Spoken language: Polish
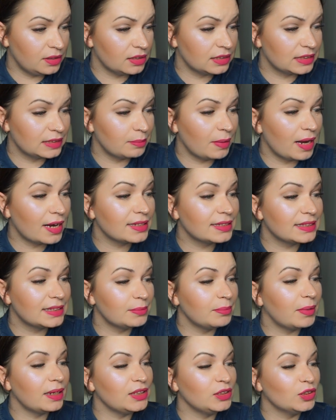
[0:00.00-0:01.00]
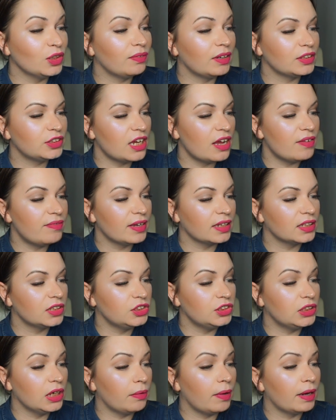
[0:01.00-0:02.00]
zmaksymalizować
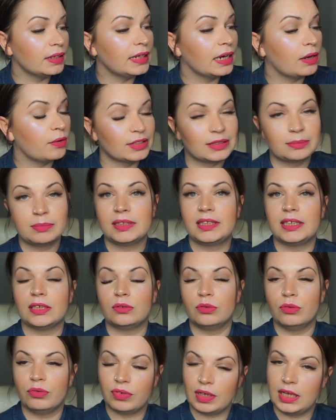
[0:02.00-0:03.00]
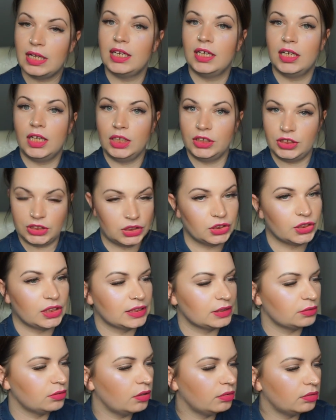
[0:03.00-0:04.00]
efekt działania kosmetyków. Ciężkie
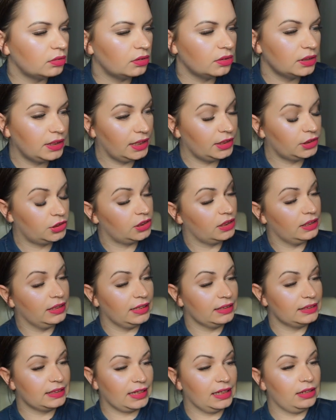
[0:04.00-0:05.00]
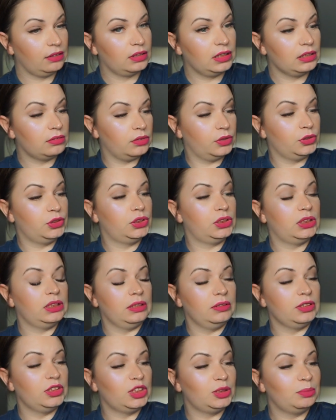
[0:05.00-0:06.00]
słowo, ja jeszcze z takiej
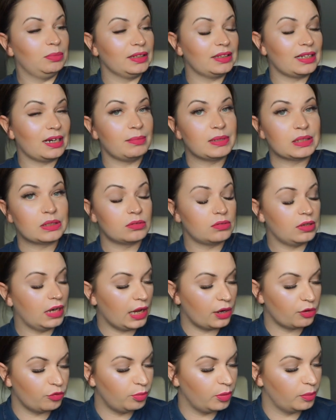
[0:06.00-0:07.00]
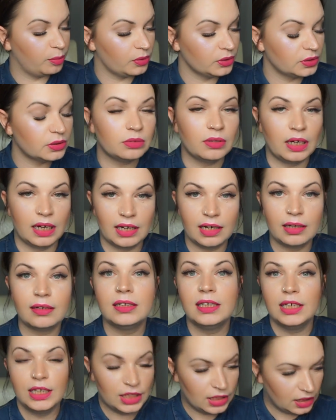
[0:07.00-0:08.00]
odległości gdzieś metra bez okularów po prostu, ale
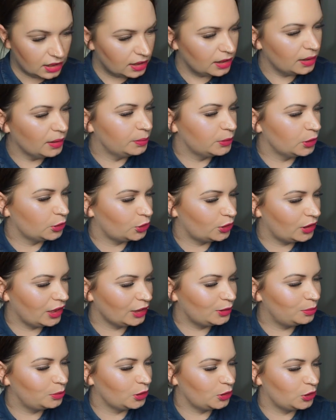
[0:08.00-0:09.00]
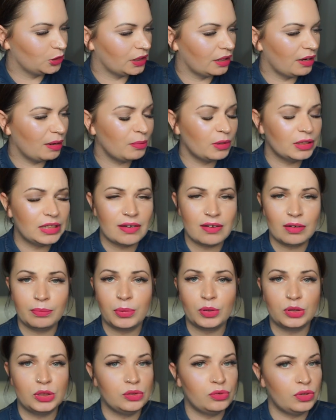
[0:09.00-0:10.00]
e, przeczytać przeczytałam. Ja Wam
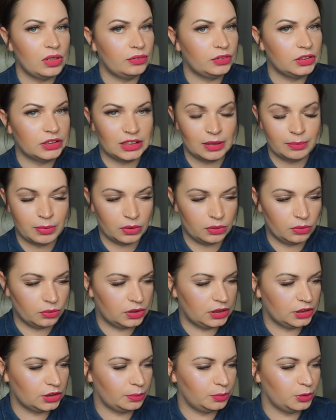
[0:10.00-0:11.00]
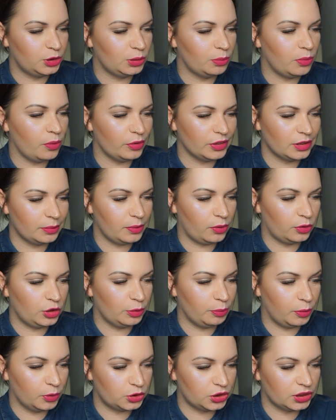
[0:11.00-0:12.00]
podlinkuję wszystkie produkty, żebyście mogły sobie o
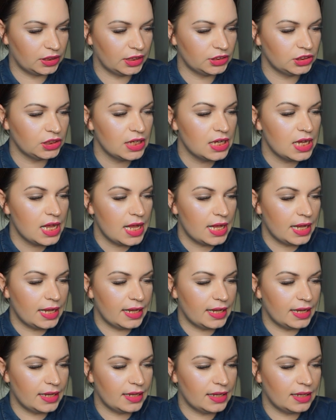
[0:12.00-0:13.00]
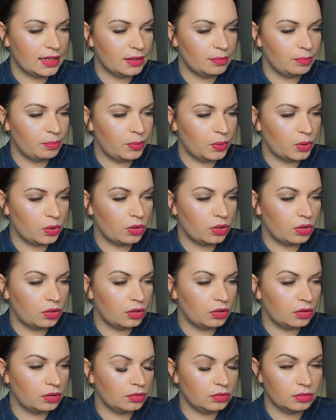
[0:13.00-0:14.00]
nich poczytać, e,
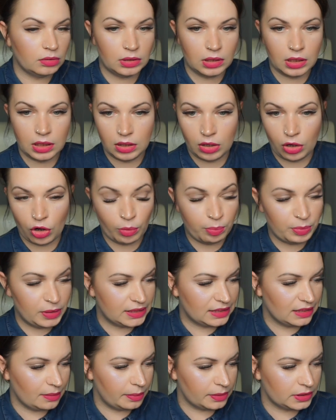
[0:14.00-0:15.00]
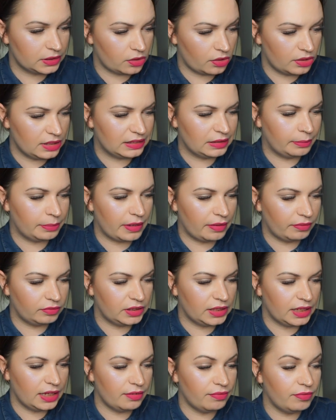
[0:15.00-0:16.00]
bo opis na stronie jest
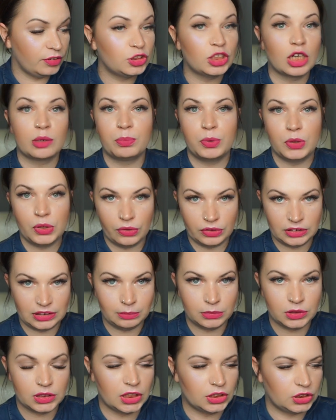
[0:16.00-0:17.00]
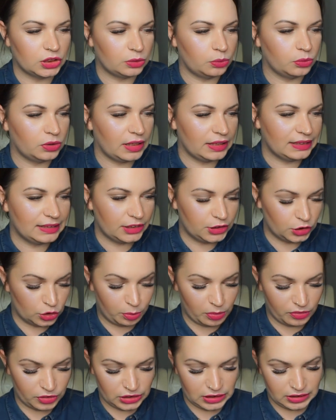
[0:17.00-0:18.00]
naprawdę wyczerpujący. Myślę, że tutaj znajdziecie
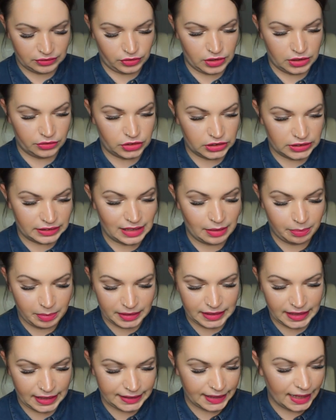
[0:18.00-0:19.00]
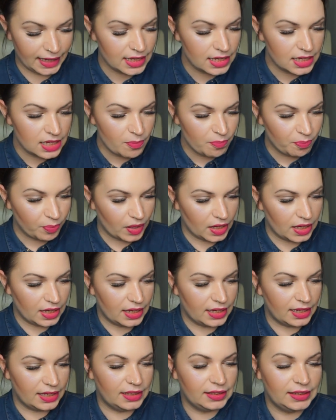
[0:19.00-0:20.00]
odpowiedzi na swoje wszystkie pytania.
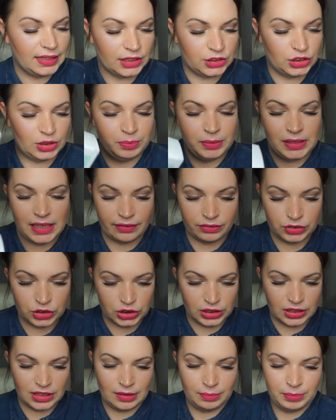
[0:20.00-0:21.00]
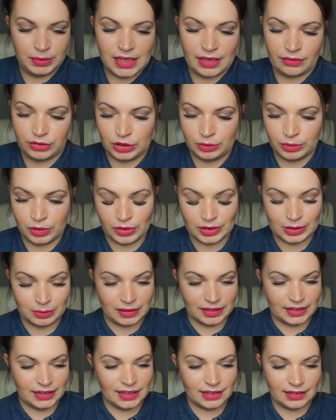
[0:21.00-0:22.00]
E, także pierwszy, pierwszy
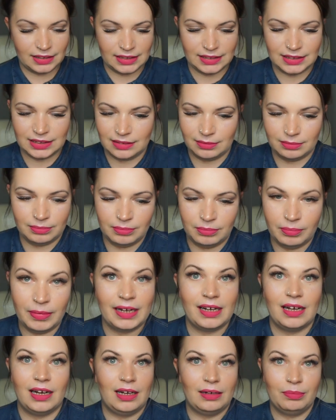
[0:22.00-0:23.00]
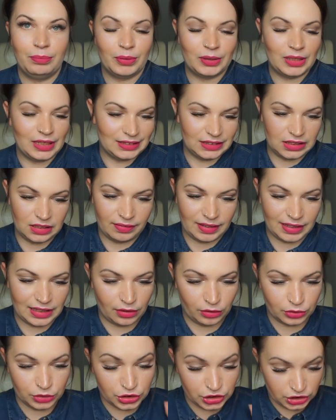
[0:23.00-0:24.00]
kosmetyk. Jestem mega
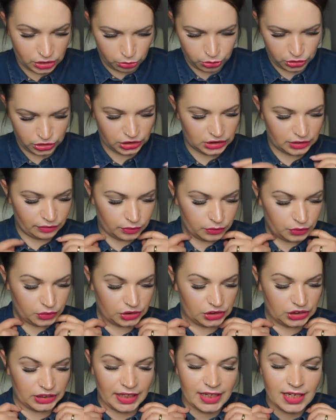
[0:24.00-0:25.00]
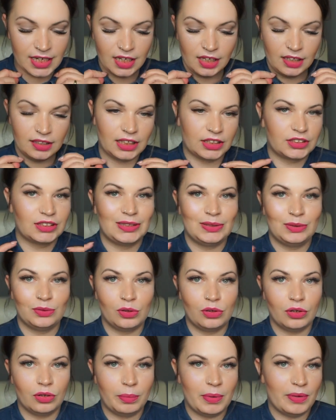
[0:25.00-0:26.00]
podekscytowana. On dzisiaj już idzie w użycie. Także za
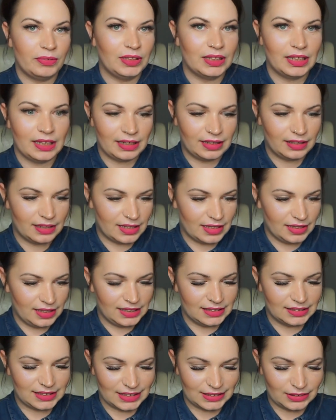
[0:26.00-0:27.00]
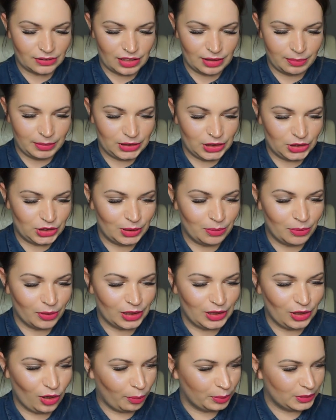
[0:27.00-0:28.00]
niedługo pewnie na e, Instastory będziecie
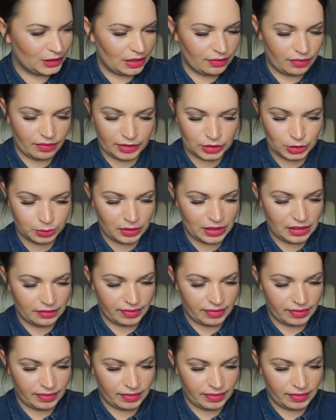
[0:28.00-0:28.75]
mogli obserwować moje